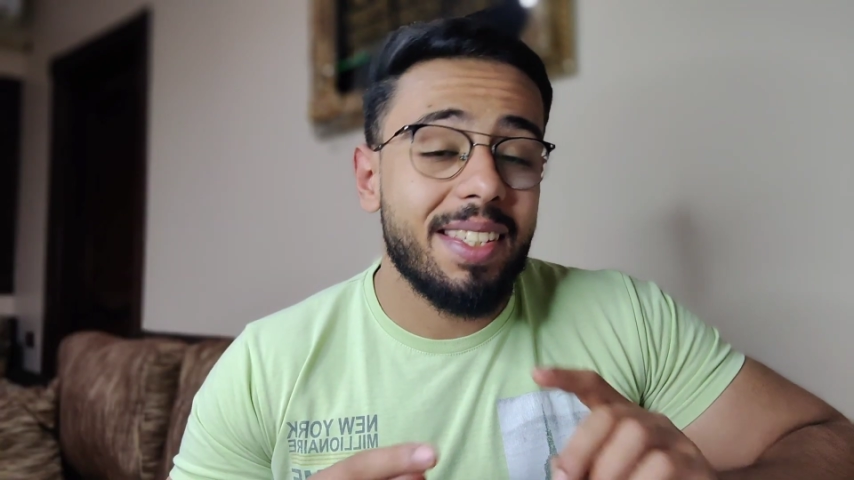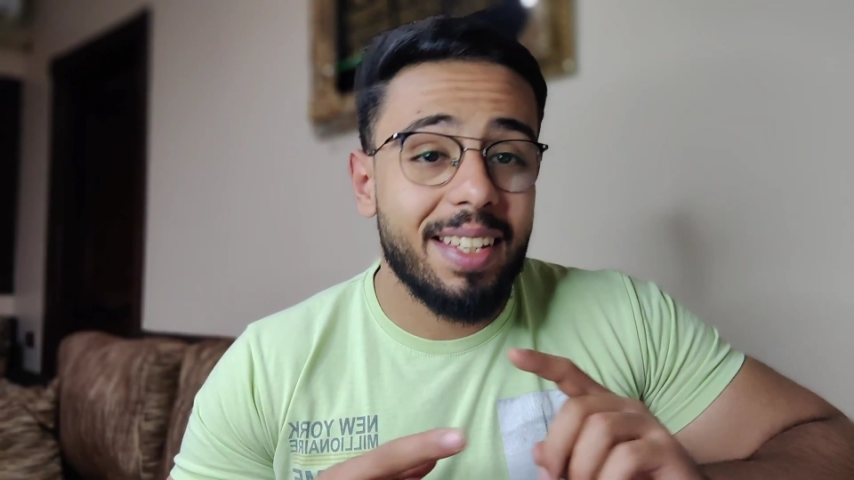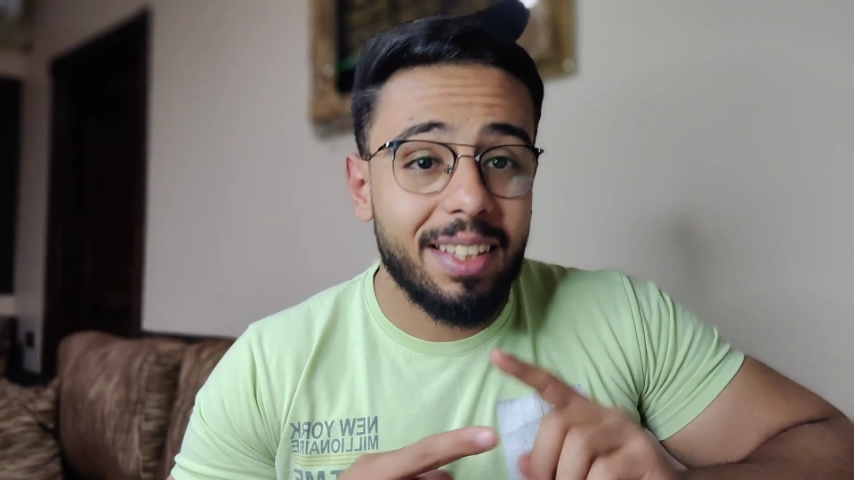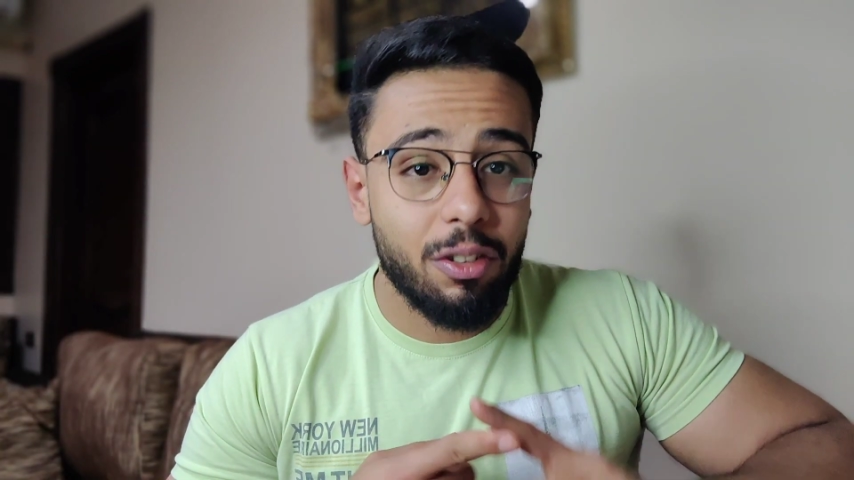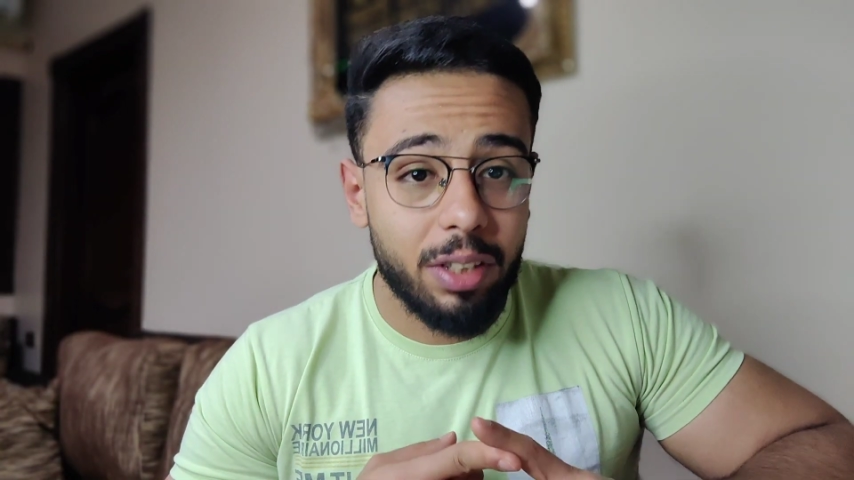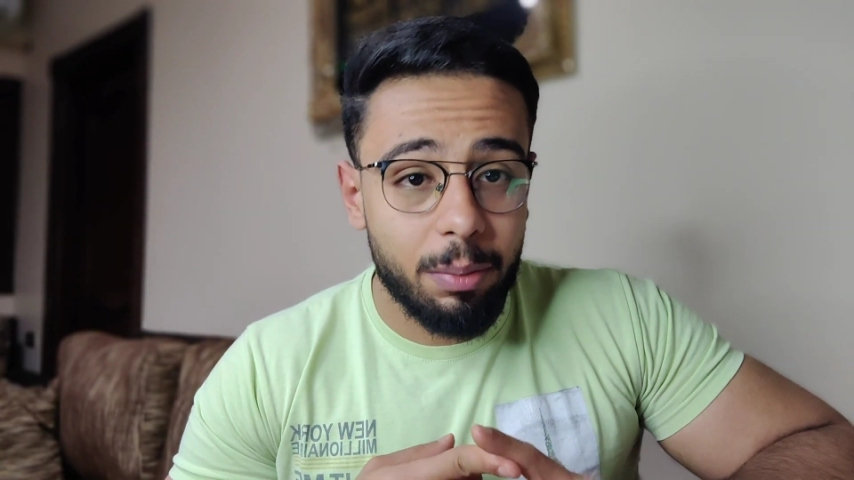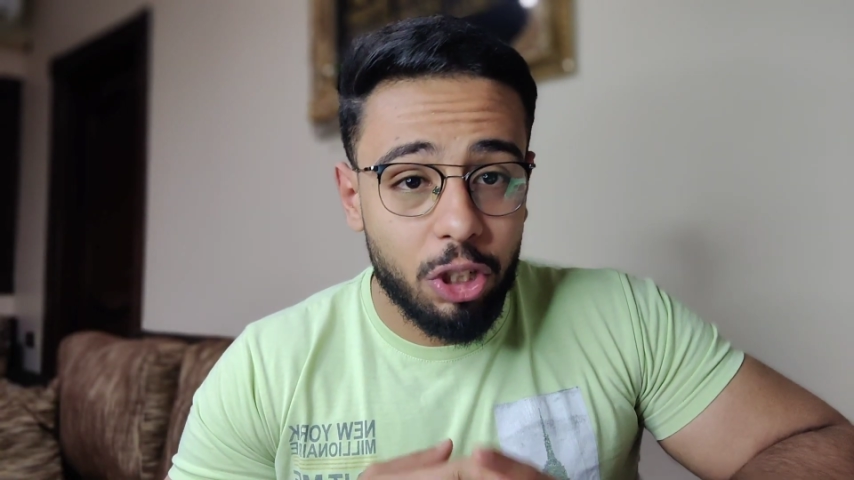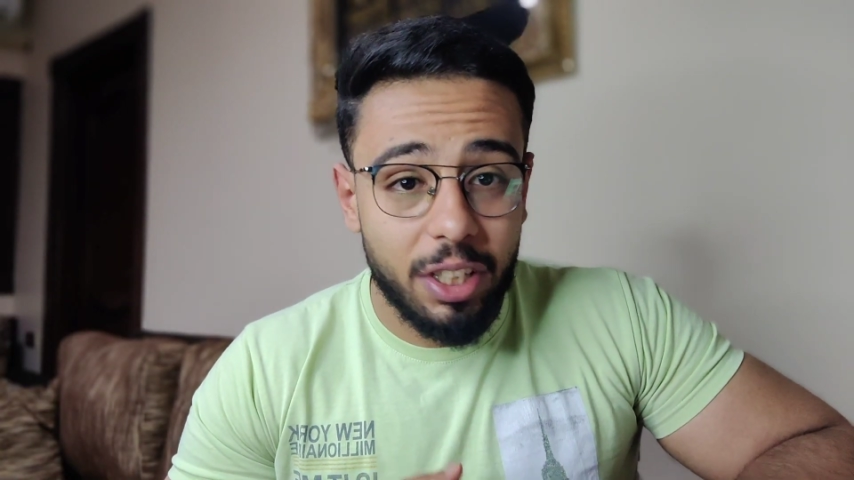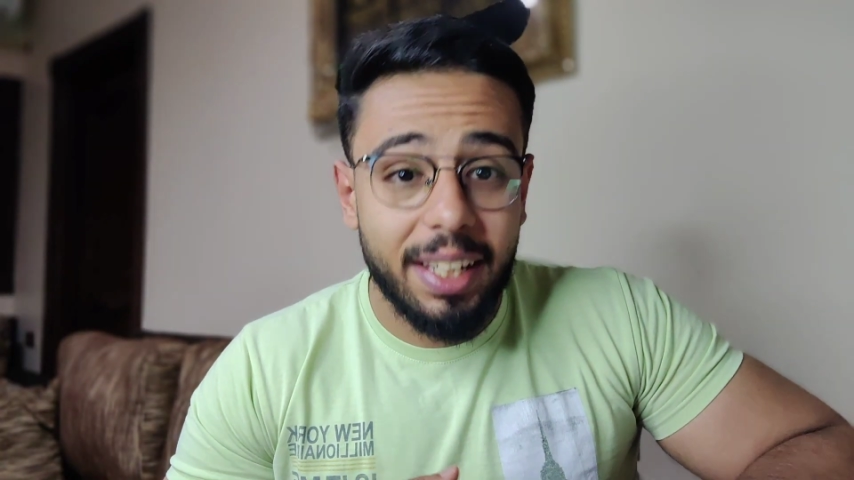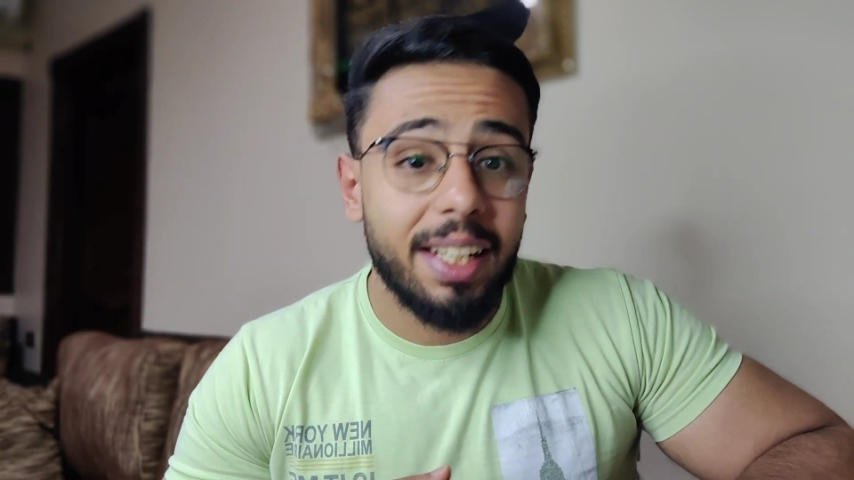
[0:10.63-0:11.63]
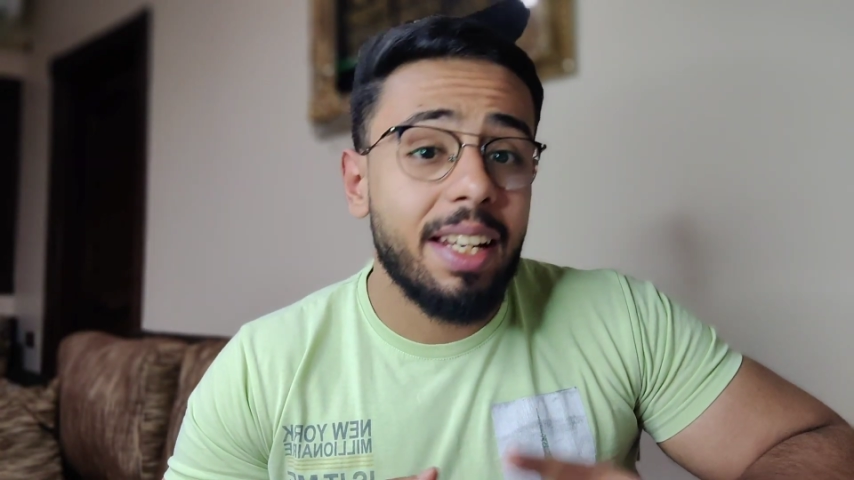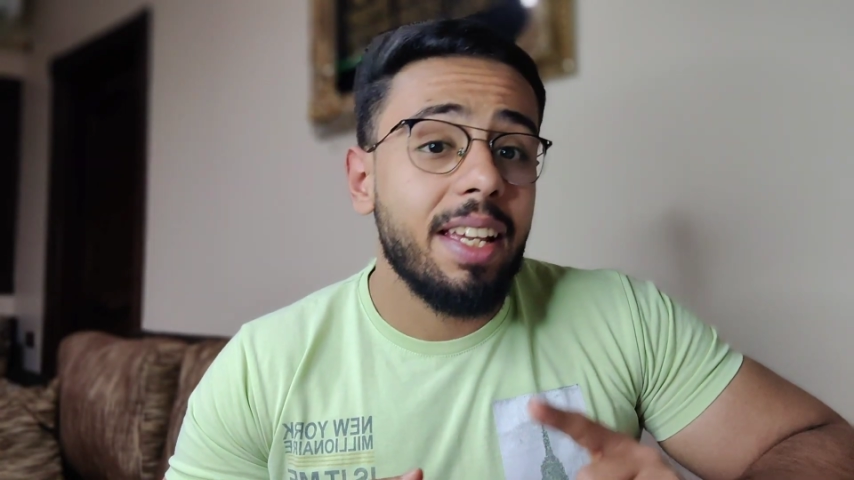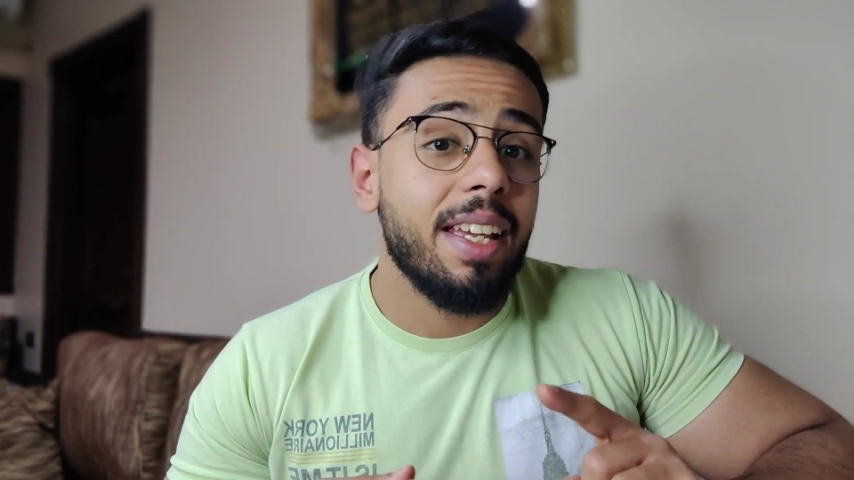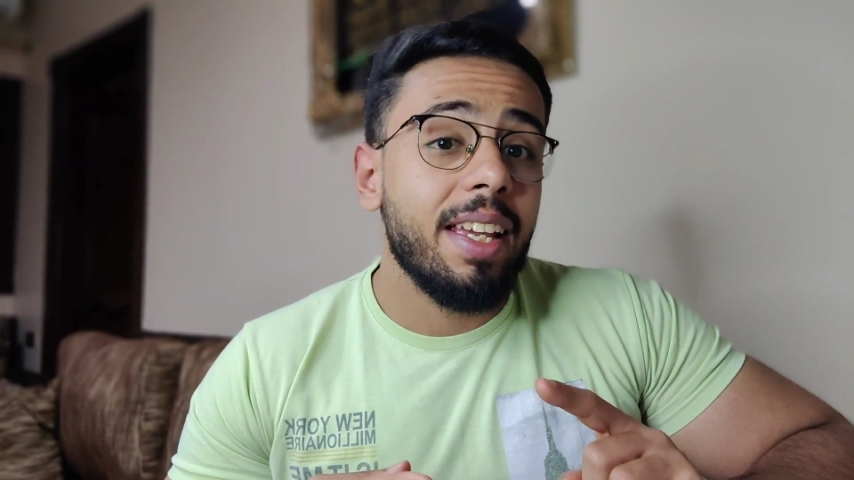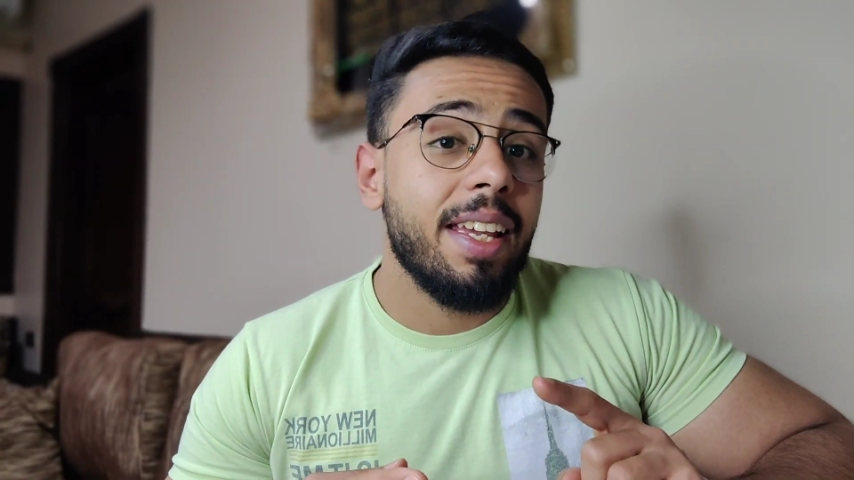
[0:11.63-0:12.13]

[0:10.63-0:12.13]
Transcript: ازاي الدواء ده بيشتغل